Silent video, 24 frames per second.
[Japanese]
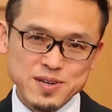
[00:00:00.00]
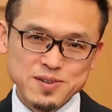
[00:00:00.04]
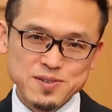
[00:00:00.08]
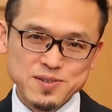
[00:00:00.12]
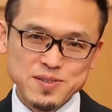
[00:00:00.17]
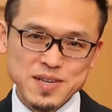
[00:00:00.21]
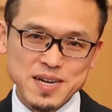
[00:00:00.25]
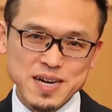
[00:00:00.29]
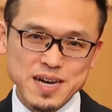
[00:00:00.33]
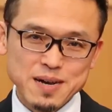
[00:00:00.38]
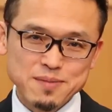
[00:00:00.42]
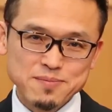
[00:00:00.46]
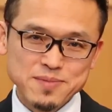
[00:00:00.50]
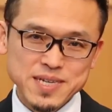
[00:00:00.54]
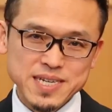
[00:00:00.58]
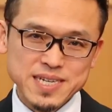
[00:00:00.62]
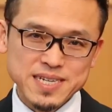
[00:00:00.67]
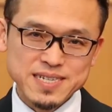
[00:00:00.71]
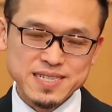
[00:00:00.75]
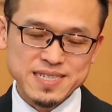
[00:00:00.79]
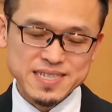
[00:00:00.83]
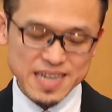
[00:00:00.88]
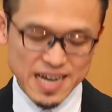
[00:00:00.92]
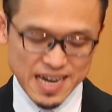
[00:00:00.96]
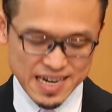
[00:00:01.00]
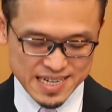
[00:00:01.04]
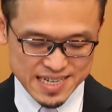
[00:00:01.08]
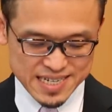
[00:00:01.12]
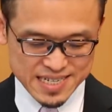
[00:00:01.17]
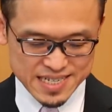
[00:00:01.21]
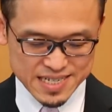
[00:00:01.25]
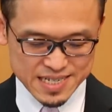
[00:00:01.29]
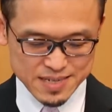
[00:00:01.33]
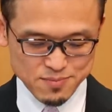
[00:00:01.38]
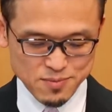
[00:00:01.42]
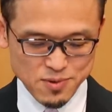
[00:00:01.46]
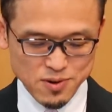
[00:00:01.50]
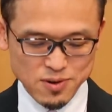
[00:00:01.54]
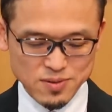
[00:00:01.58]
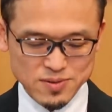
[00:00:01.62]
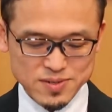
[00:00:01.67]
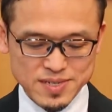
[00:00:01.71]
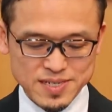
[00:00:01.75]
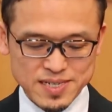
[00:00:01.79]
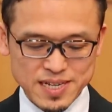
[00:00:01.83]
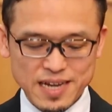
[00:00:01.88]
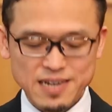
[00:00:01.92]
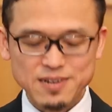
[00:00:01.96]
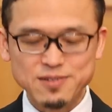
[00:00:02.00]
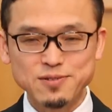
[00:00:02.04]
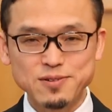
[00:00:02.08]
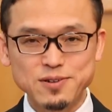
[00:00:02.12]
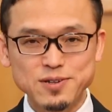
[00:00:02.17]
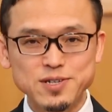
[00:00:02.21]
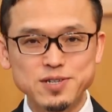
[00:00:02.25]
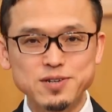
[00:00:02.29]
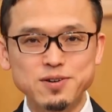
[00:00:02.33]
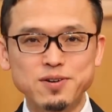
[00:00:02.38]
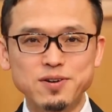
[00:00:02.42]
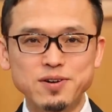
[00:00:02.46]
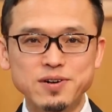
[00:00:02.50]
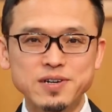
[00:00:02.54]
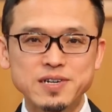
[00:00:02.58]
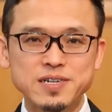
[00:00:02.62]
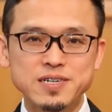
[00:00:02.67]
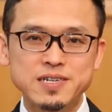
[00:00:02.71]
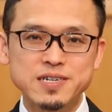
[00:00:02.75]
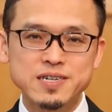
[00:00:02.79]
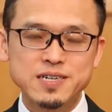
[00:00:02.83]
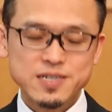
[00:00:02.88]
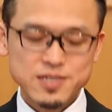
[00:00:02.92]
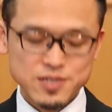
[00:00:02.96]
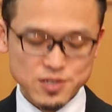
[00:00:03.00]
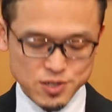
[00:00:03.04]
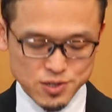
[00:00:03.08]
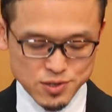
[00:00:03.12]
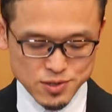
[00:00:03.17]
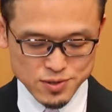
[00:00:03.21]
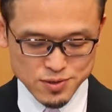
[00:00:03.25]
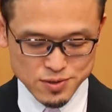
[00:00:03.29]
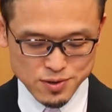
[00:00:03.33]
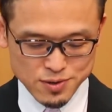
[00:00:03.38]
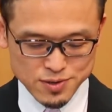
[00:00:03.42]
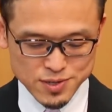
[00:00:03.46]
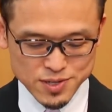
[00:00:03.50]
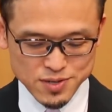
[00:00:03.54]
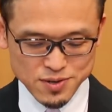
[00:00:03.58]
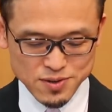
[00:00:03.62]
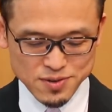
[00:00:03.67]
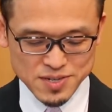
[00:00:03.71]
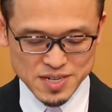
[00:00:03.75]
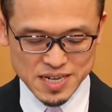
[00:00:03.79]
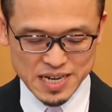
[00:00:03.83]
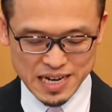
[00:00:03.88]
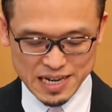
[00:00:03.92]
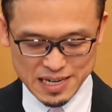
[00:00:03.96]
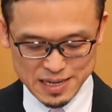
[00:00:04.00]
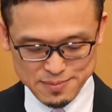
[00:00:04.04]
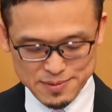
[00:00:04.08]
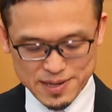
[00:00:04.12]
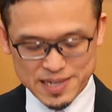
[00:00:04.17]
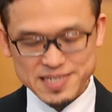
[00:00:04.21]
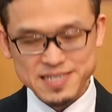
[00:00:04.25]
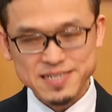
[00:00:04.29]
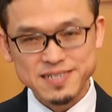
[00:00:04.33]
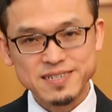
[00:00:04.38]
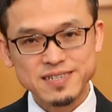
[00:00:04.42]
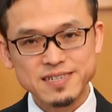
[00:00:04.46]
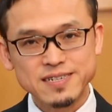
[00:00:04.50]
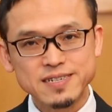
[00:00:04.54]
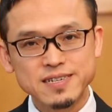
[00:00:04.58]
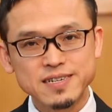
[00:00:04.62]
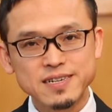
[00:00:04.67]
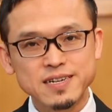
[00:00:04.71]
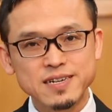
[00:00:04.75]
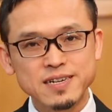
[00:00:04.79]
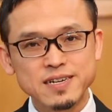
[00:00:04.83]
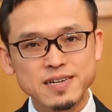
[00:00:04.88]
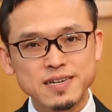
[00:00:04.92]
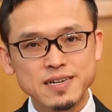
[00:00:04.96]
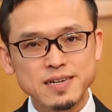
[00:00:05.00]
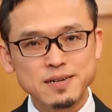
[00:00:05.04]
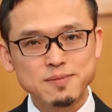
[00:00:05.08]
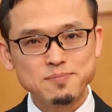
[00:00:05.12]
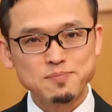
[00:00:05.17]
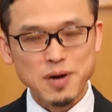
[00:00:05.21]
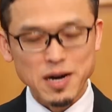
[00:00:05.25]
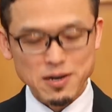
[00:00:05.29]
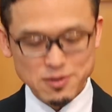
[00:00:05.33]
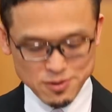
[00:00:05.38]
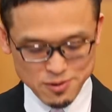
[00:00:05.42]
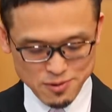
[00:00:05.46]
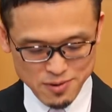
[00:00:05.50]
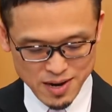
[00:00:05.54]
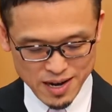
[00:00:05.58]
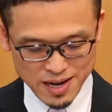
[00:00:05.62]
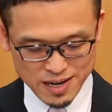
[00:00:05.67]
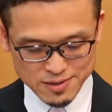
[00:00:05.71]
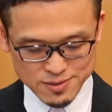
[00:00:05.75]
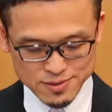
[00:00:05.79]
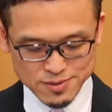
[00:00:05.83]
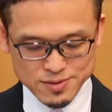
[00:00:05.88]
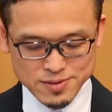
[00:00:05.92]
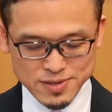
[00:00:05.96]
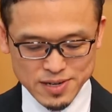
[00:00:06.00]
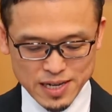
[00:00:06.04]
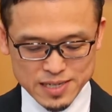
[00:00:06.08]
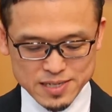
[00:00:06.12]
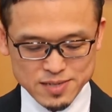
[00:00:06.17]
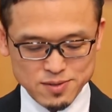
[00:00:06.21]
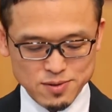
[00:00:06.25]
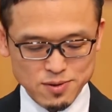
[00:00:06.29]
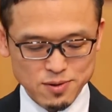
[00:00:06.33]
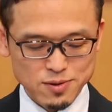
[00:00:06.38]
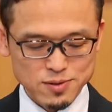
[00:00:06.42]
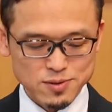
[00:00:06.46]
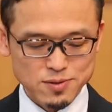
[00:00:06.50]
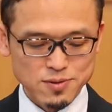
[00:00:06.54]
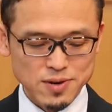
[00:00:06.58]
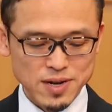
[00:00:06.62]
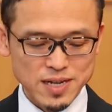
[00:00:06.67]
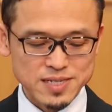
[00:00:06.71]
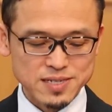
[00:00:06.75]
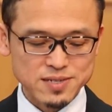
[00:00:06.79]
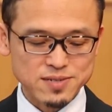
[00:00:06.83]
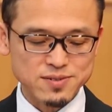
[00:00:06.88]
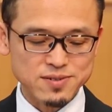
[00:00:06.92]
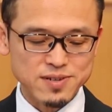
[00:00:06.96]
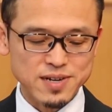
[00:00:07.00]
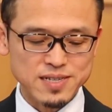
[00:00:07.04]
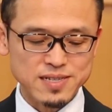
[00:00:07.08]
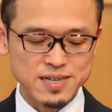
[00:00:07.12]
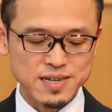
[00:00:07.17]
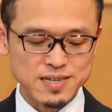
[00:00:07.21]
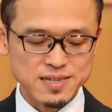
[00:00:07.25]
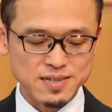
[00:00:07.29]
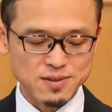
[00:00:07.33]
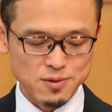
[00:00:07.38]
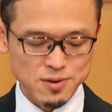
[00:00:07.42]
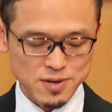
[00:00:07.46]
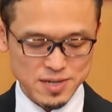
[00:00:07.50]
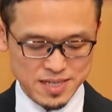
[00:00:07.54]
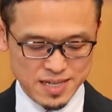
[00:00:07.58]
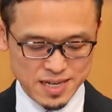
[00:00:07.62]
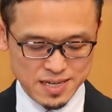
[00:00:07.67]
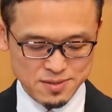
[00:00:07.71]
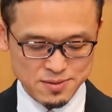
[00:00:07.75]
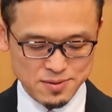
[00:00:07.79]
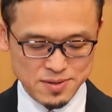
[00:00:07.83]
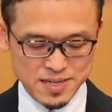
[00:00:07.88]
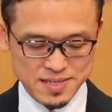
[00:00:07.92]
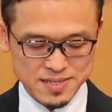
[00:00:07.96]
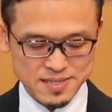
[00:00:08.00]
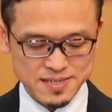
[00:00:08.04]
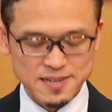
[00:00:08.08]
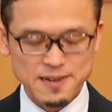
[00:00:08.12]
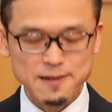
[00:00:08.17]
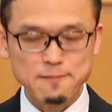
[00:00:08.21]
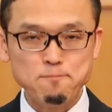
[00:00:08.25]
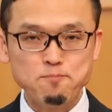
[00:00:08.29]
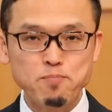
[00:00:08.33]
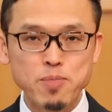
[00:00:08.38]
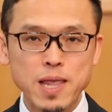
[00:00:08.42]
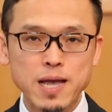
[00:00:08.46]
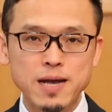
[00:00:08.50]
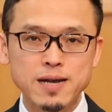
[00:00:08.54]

への手紙第1も最後の章、16章に入ります。パウロは復活のことを熱く語り終えた後ですね、